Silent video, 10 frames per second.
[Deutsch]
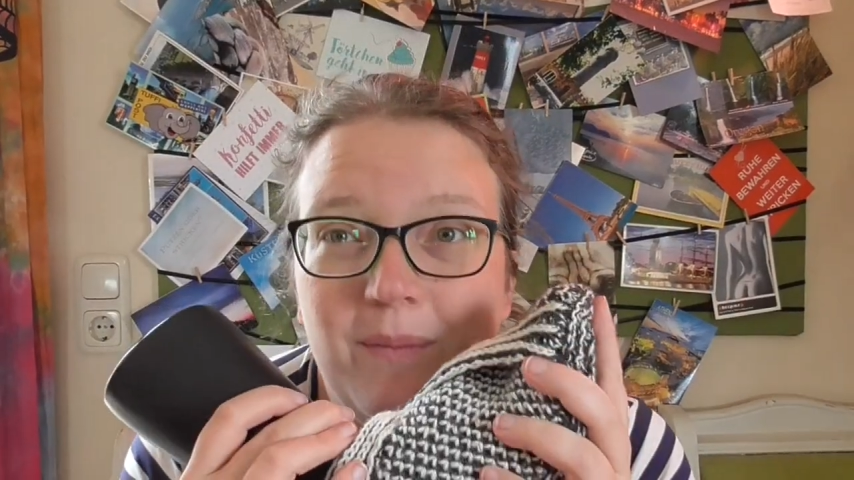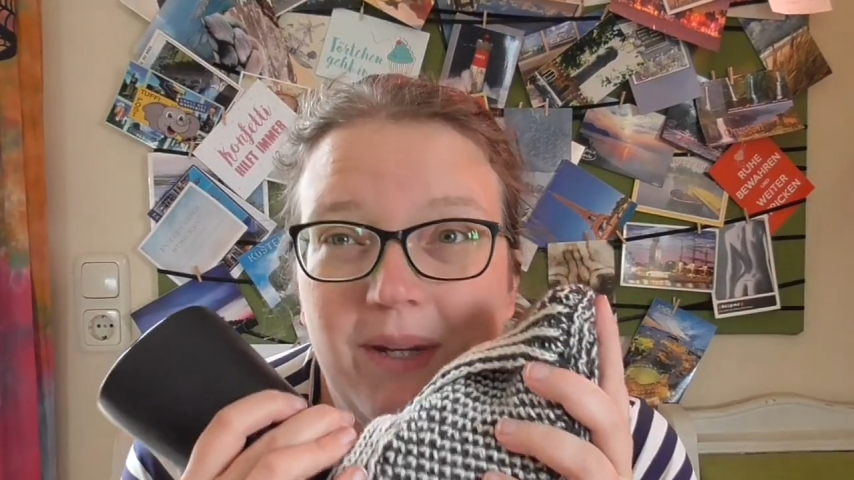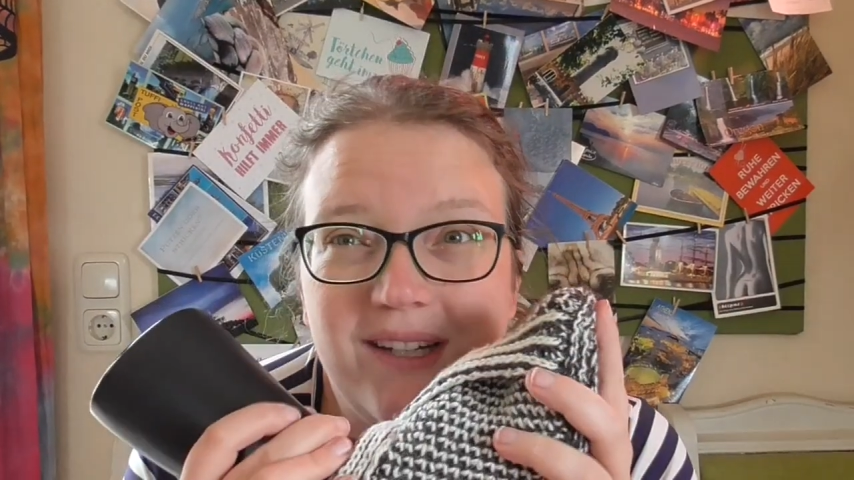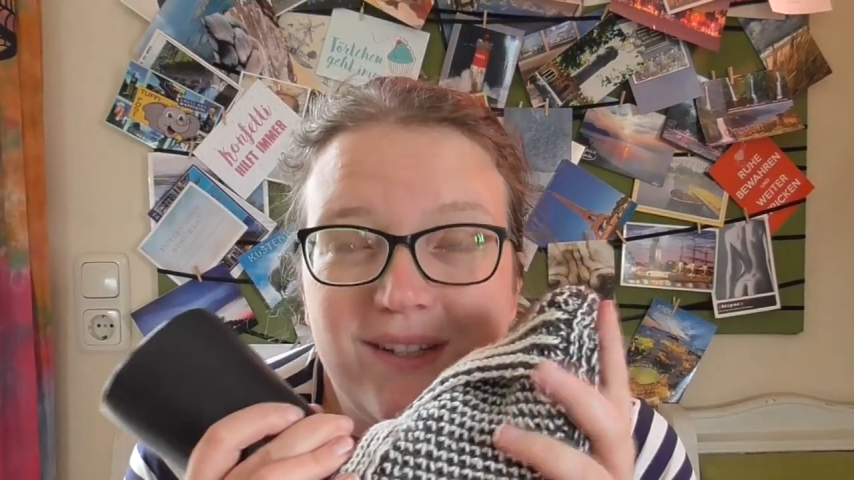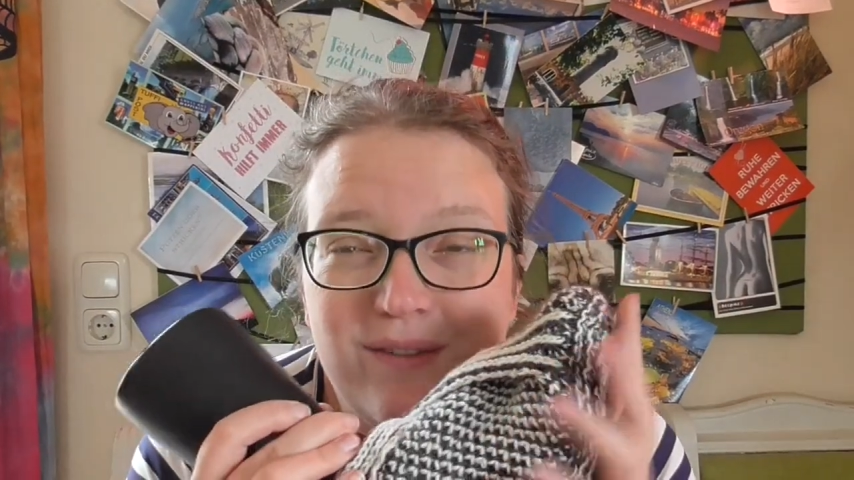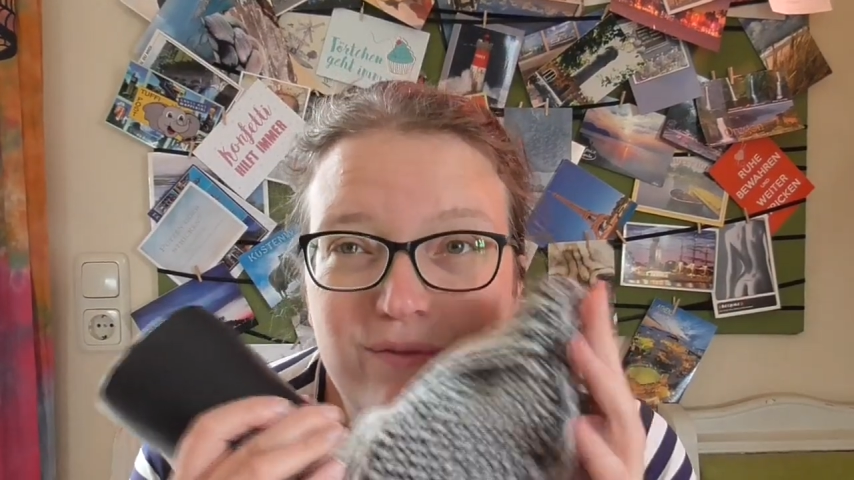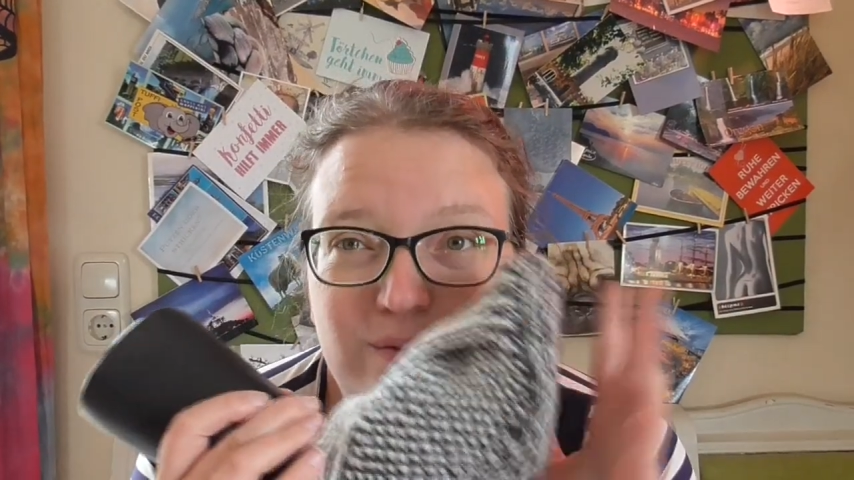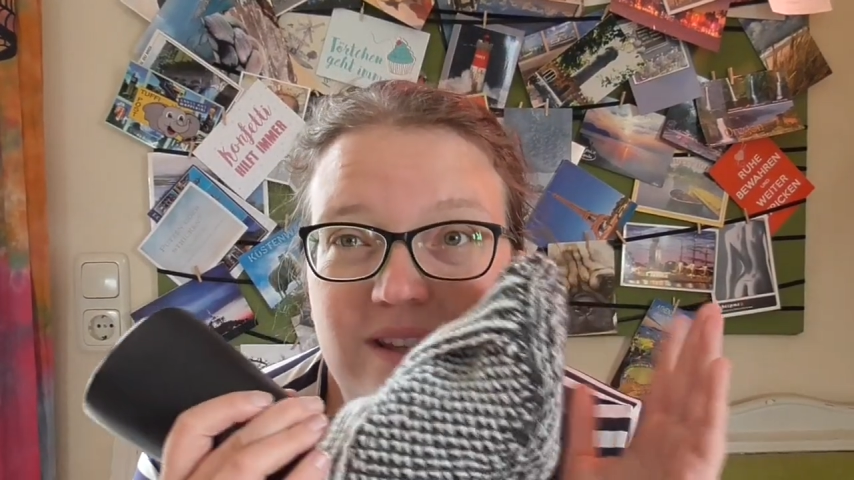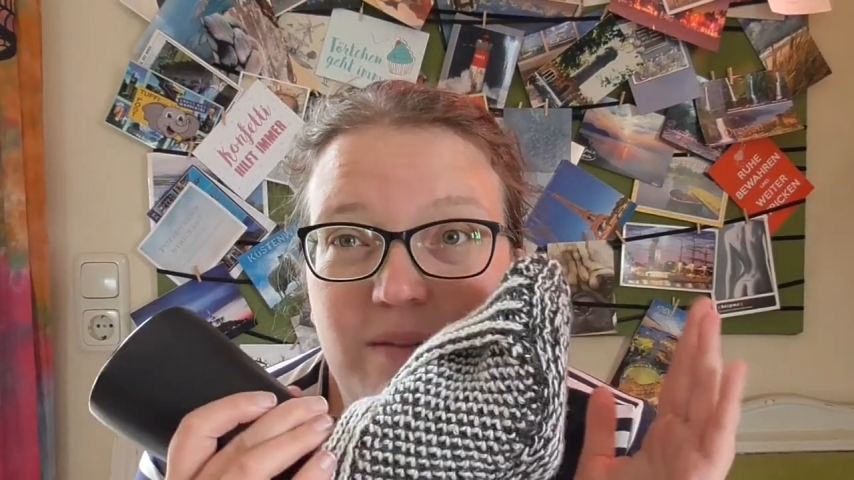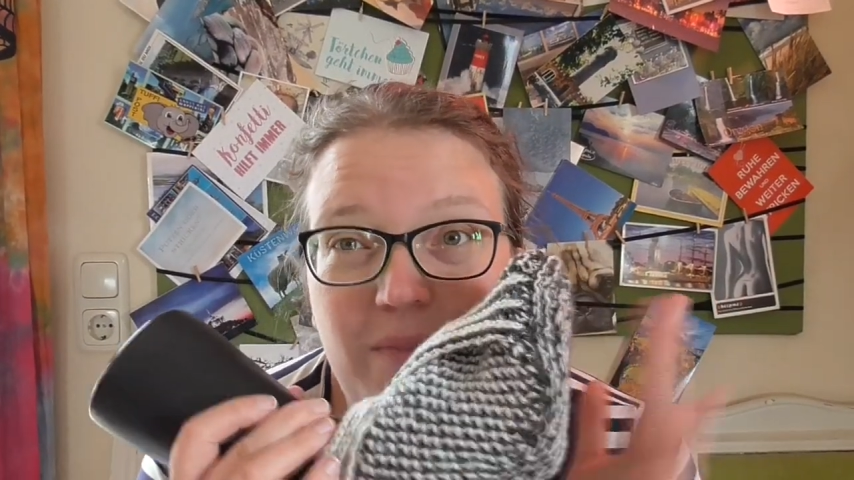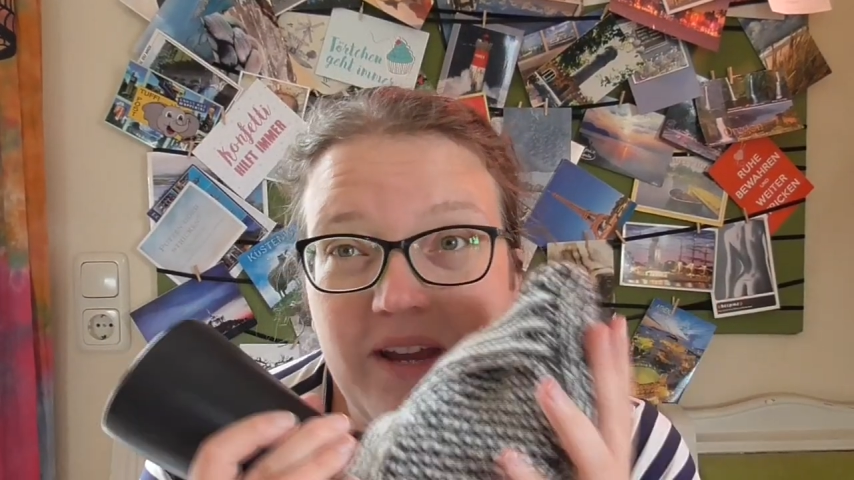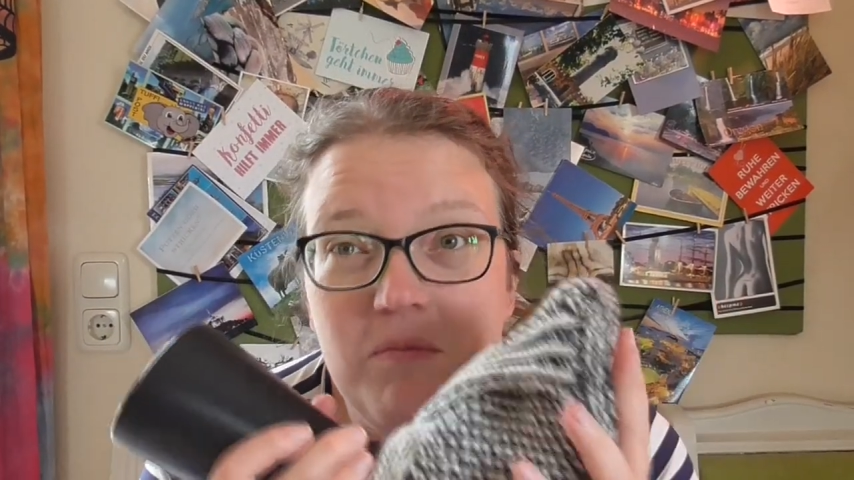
An dem echten Fuß, an